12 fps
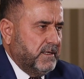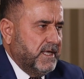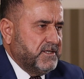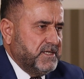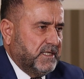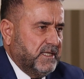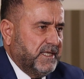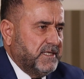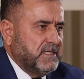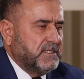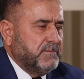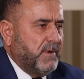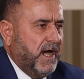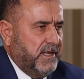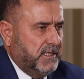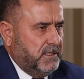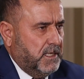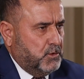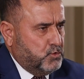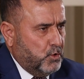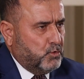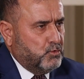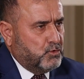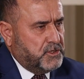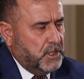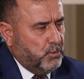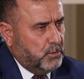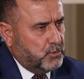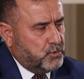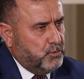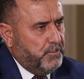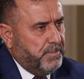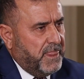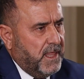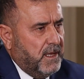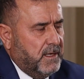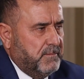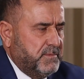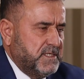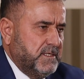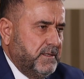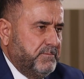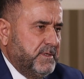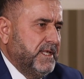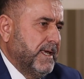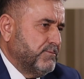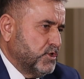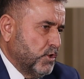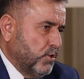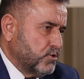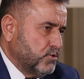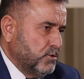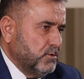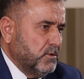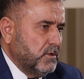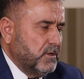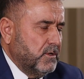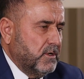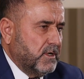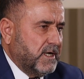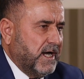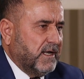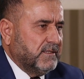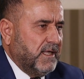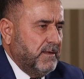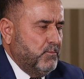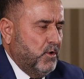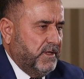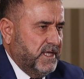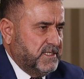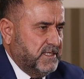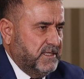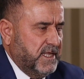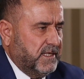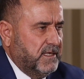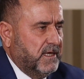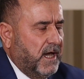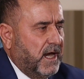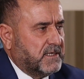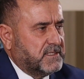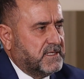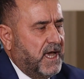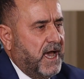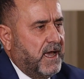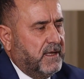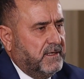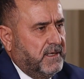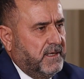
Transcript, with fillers: gerçekten girdi maliyetlerin çok yüksek oluşu bizi bir nebze olsun e, Karatay bölgesindeki arsa